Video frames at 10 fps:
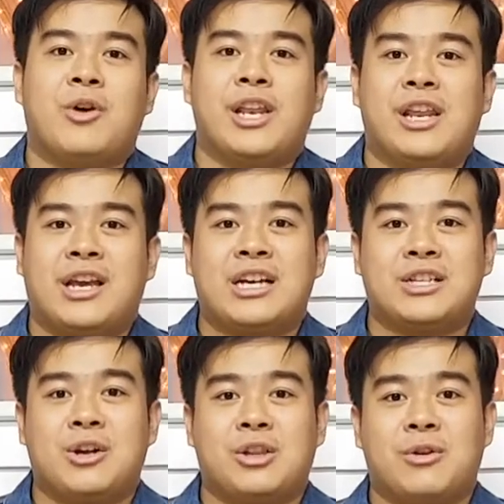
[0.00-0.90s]
Tuhan yang
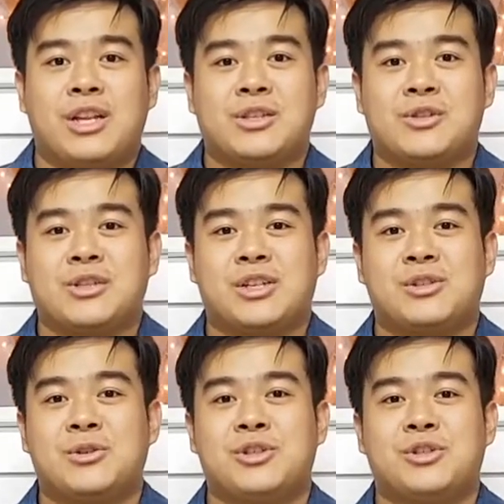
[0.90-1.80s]
dikasih oleh Tuhan Yesus
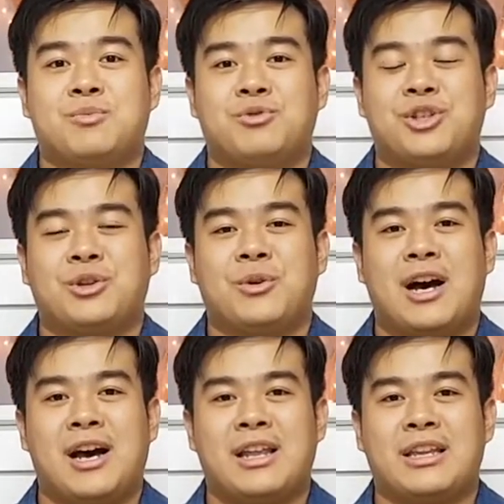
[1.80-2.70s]
Kristus. Puji
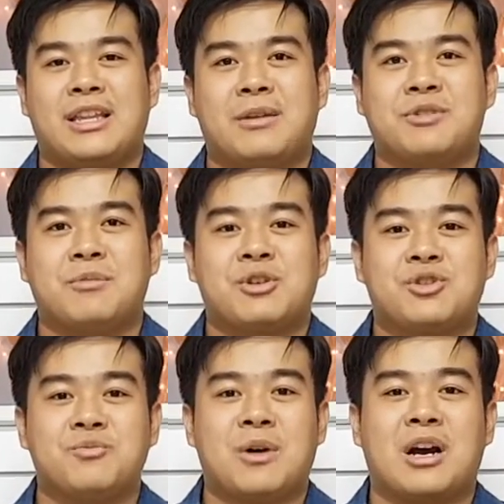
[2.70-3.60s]
Tuhan kita bisa
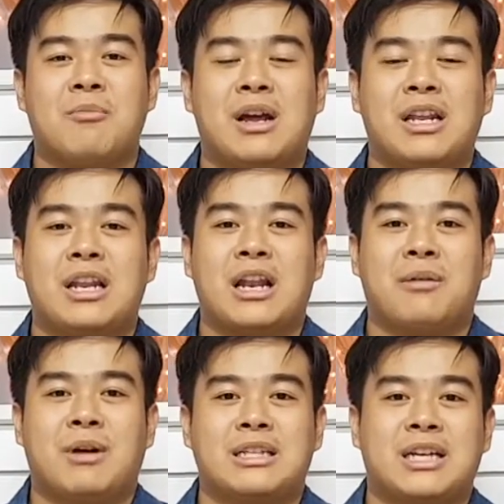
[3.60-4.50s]
berjumpa kembali
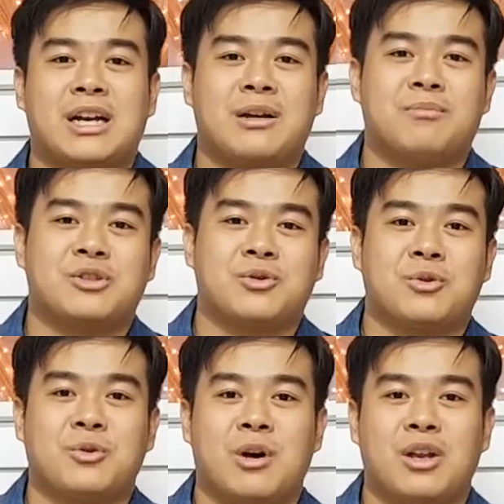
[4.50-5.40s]
dalam acara
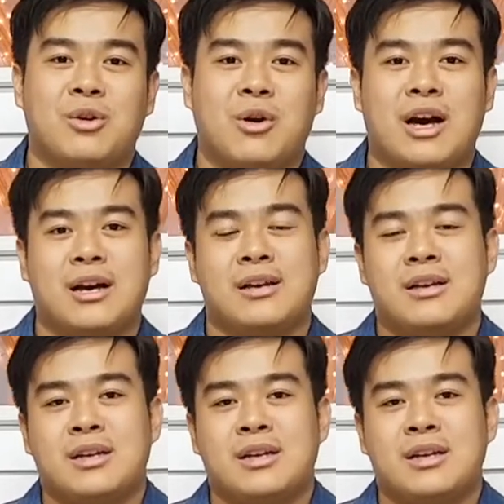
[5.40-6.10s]
persekutuan doa.